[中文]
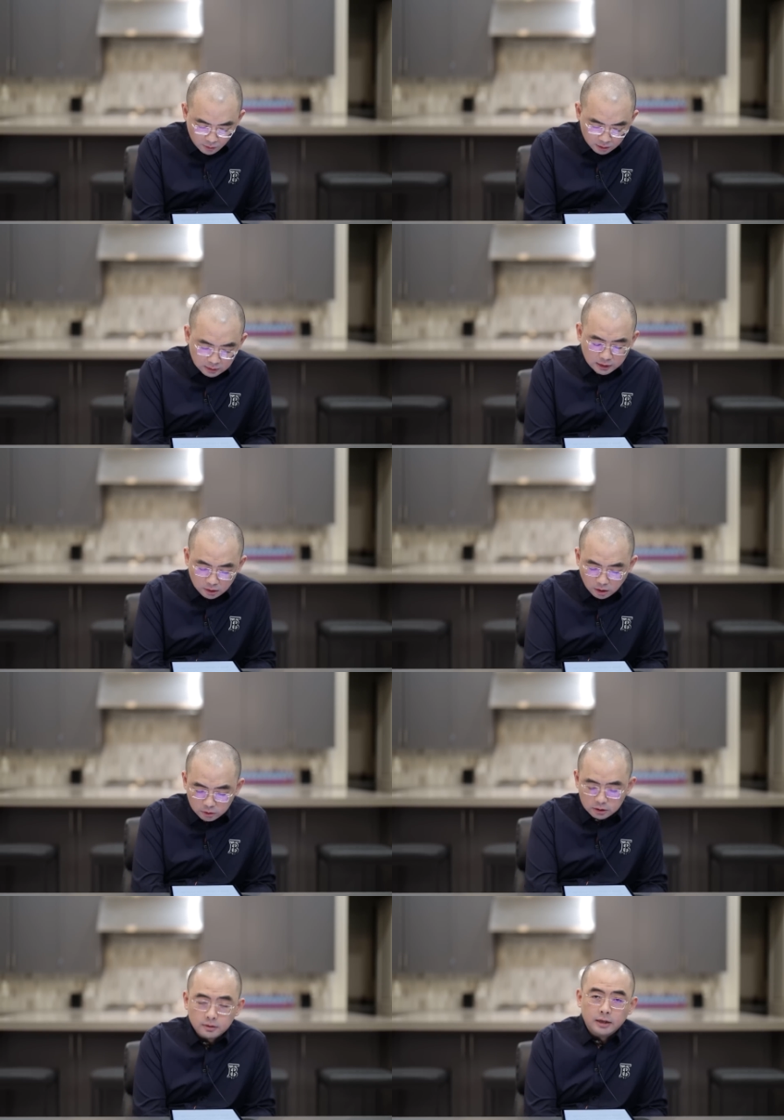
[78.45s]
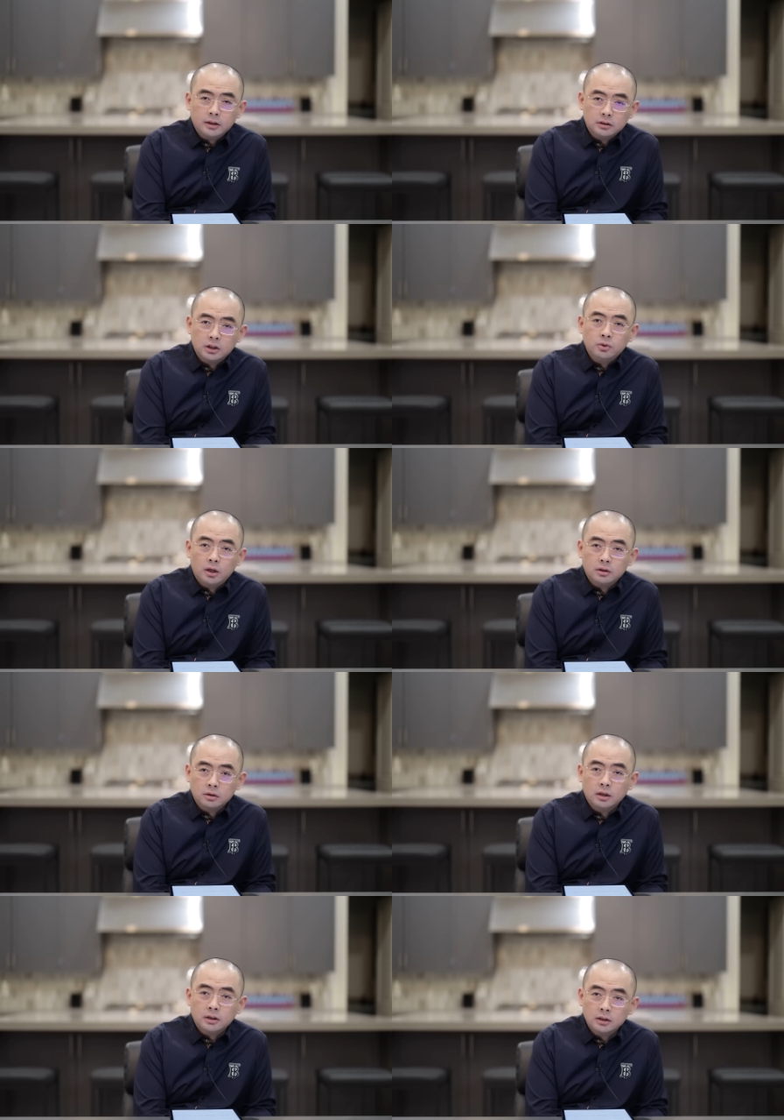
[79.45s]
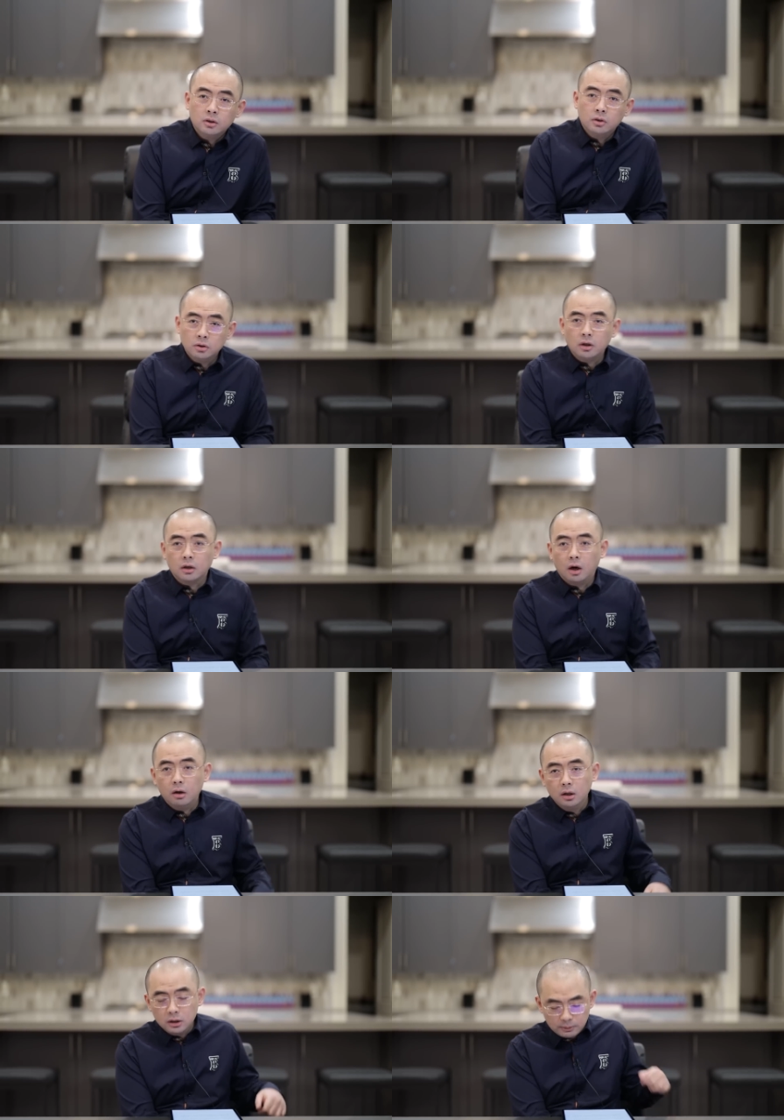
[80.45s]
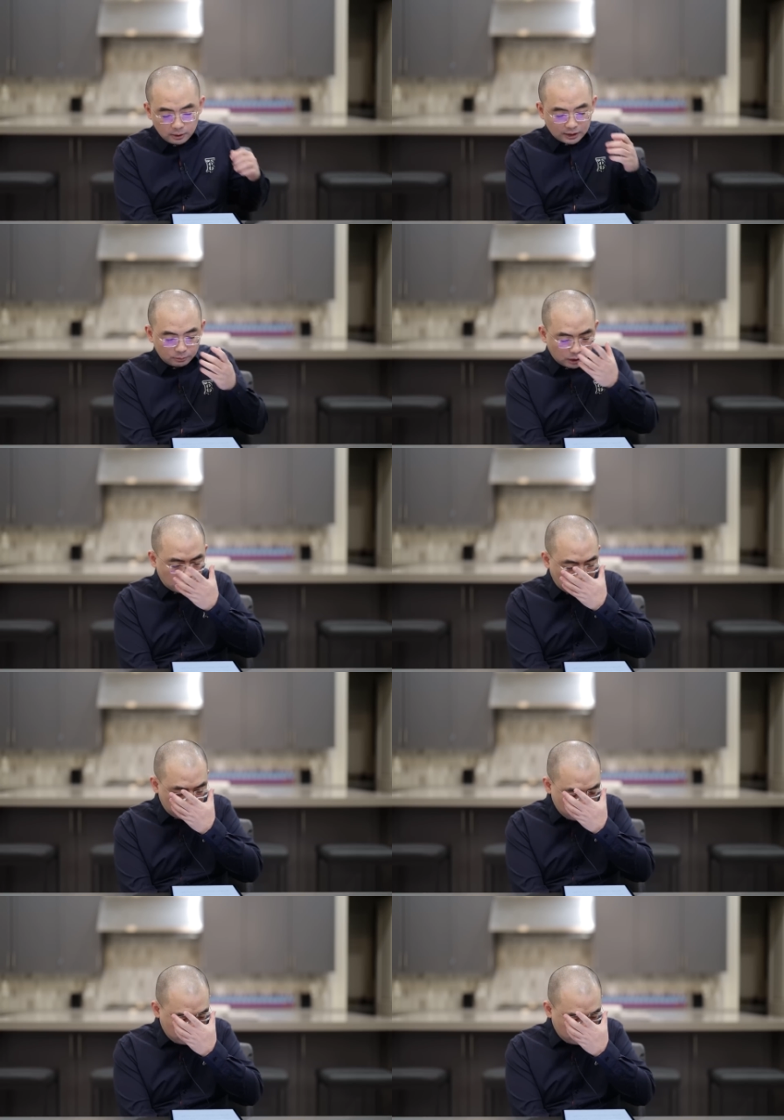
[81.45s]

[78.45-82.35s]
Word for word: 那他这个高端人才这个的确可能看要求有点高，一般人达不到啊。